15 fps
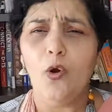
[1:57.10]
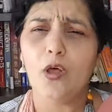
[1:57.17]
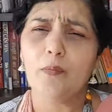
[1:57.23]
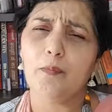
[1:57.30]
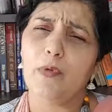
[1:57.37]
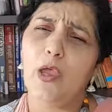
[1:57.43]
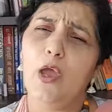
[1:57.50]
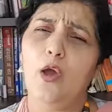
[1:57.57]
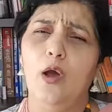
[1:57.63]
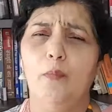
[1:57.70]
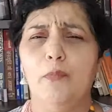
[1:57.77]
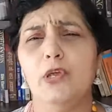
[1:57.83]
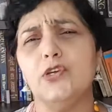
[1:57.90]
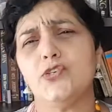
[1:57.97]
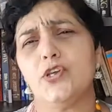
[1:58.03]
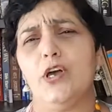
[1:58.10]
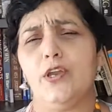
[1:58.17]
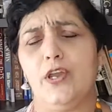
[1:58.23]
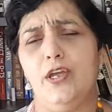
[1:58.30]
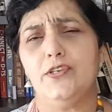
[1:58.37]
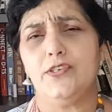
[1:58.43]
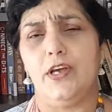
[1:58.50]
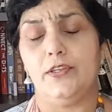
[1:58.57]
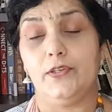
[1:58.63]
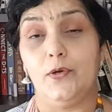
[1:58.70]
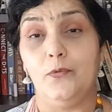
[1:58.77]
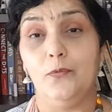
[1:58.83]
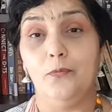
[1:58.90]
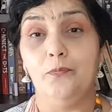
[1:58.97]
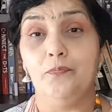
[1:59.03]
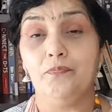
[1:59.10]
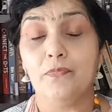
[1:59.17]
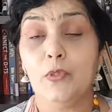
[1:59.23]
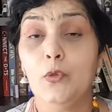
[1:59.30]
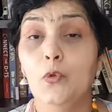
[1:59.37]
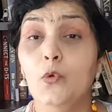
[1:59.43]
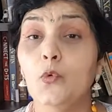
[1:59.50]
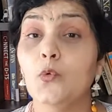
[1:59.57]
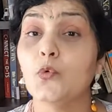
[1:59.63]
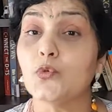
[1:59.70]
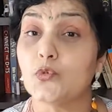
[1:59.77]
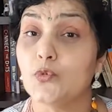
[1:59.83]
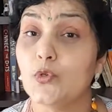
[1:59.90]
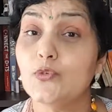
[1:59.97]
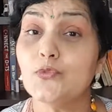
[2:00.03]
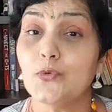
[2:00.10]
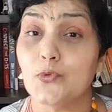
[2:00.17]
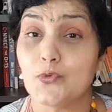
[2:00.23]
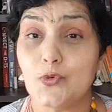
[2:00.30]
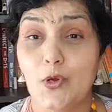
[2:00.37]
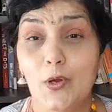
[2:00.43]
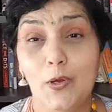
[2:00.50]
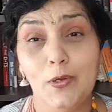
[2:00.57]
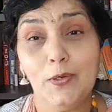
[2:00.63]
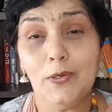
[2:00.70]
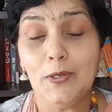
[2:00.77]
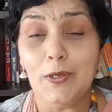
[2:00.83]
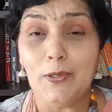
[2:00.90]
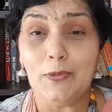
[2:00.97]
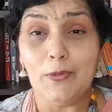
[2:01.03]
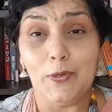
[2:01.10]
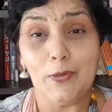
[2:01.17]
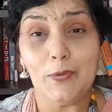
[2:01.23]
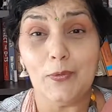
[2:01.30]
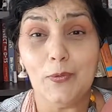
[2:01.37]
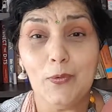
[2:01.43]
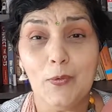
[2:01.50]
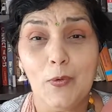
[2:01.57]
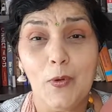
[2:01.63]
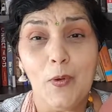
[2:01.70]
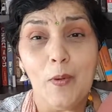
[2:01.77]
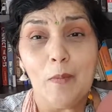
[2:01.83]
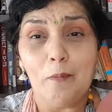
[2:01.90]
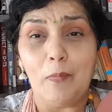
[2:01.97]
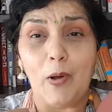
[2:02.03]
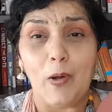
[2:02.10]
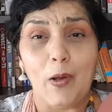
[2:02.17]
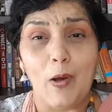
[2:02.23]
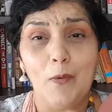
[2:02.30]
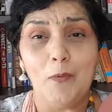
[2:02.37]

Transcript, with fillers: और मैं हमेशा रह जाता हूँ उसने सोचा देखो पका